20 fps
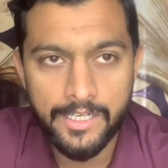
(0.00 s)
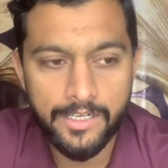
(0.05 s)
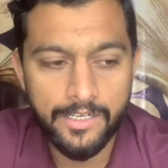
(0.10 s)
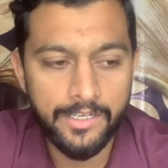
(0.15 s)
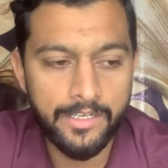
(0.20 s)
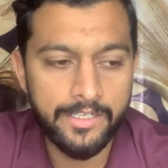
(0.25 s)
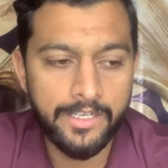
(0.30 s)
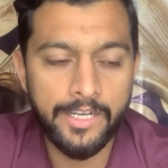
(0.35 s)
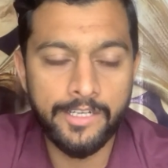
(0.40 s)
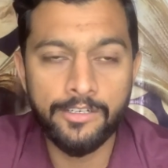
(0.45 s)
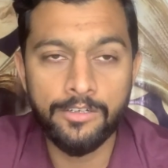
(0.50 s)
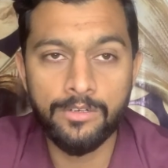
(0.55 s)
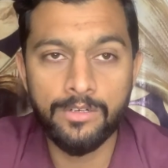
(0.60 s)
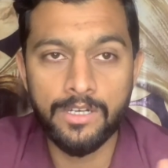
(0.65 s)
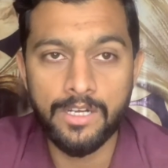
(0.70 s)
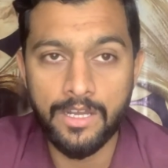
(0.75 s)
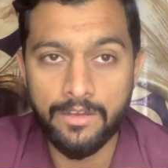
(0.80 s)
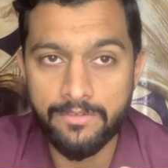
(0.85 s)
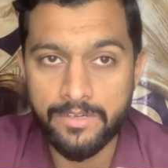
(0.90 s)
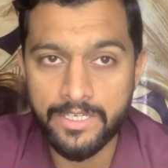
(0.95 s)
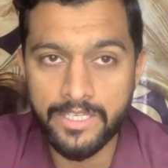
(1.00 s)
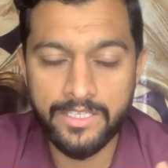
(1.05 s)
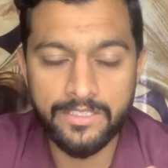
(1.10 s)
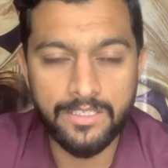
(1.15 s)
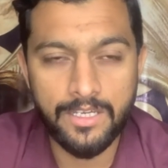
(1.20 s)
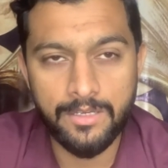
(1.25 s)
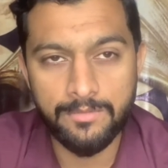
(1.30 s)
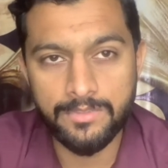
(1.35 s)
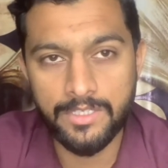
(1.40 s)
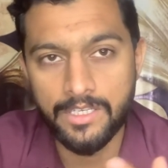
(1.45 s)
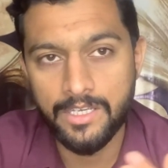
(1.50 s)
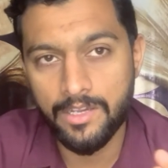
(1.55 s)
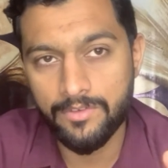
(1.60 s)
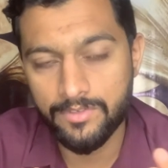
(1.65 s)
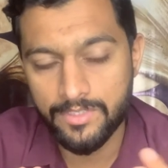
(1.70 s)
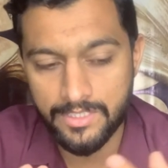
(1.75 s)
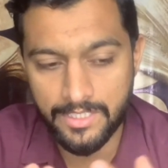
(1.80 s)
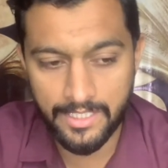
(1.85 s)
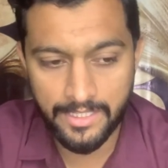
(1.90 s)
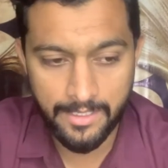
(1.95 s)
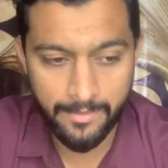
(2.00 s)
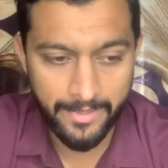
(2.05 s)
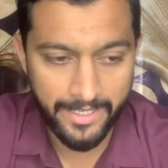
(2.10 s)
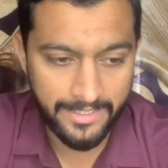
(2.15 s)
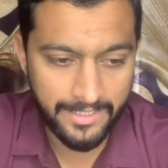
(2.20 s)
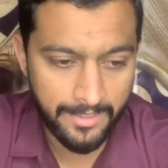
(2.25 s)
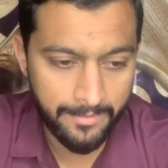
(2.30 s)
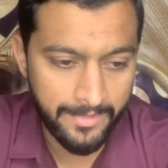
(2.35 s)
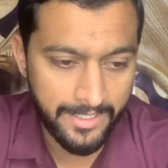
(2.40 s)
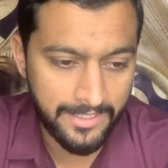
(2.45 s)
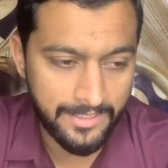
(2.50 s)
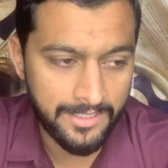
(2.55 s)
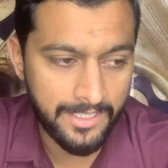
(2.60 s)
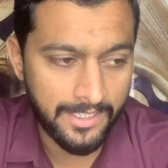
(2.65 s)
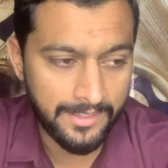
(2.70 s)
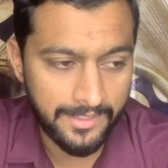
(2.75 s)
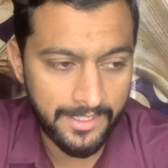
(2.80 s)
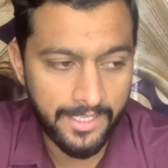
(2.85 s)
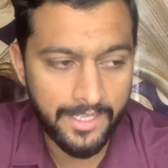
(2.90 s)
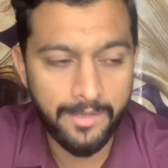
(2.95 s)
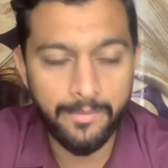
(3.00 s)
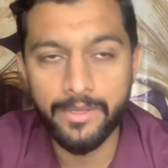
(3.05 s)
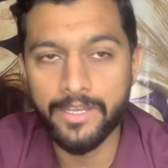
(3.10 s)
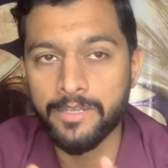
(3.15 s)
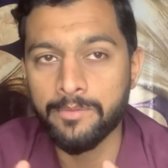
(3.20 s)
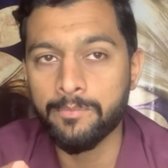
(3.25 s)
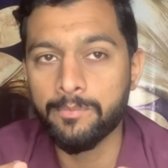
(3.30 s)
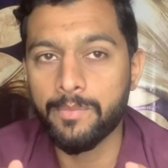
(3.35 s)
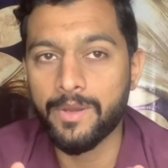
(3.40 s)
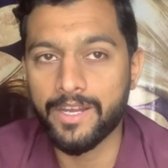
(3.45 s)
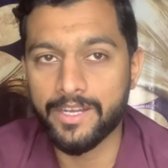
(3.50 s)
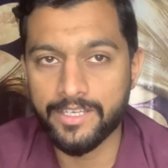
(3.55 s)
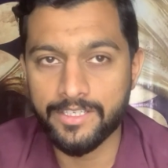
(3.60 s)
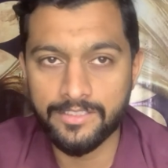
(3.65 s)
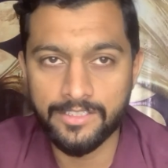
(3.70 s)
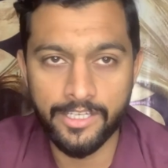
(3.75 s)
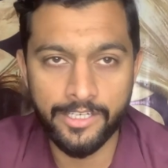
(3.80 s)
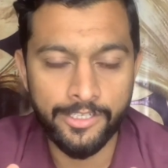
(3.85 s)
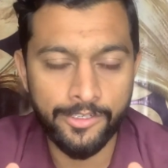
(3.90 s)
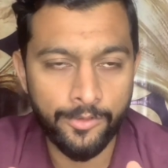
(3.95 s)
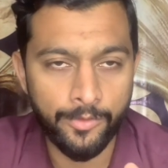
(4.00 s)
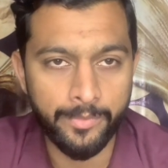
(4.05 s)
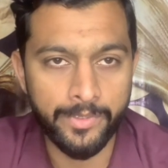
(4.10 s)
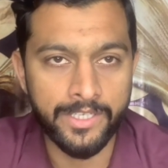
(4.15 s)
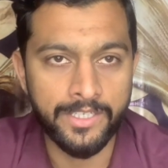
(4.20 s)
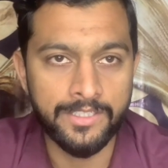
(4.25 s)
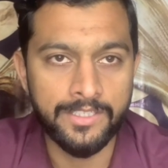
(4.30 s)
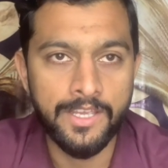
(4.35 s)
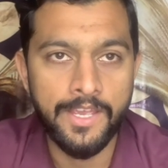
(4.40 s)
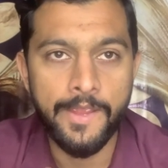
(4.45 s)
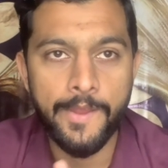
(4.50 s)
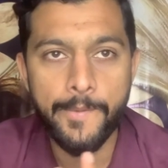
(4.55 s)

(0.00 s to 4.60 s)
टेन डॉलर आवर के हिसाब से काफ़ी ज़्यादा पैसे बन जाते हैं इन पाकिस्तानी रुपीज़